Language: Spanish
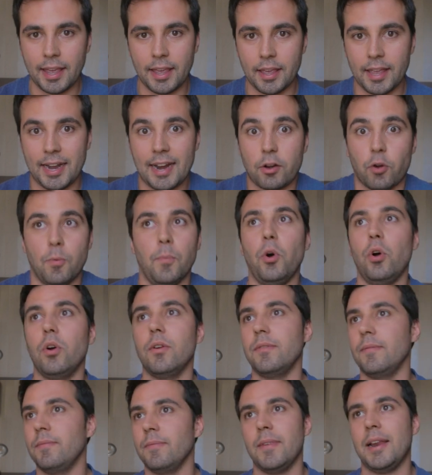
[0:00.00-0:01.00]
Era
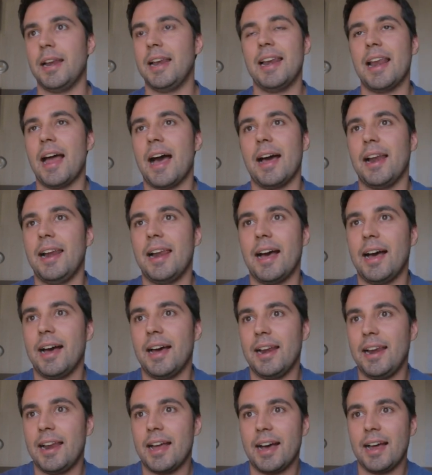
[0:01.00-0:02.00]
como la,
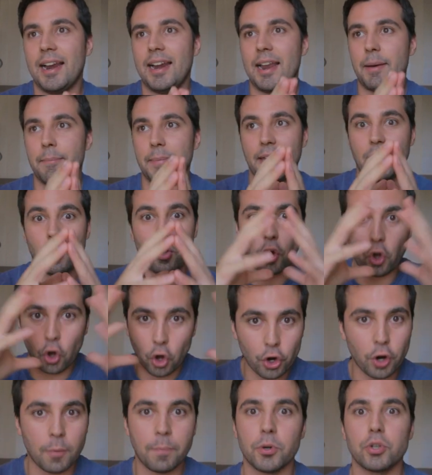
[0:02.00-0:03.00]
la,
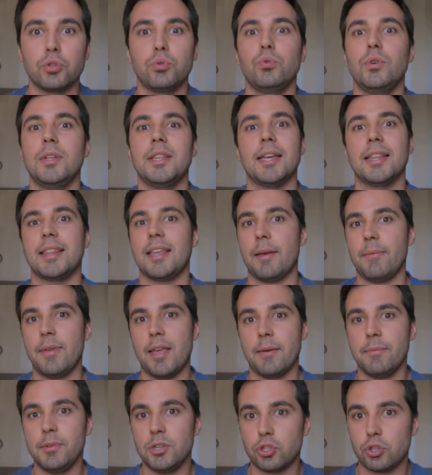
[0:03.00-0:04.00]
mejor oportunidad que
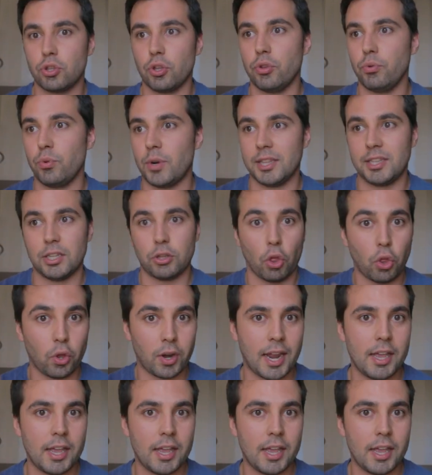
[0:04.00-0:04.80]
había visto durante todo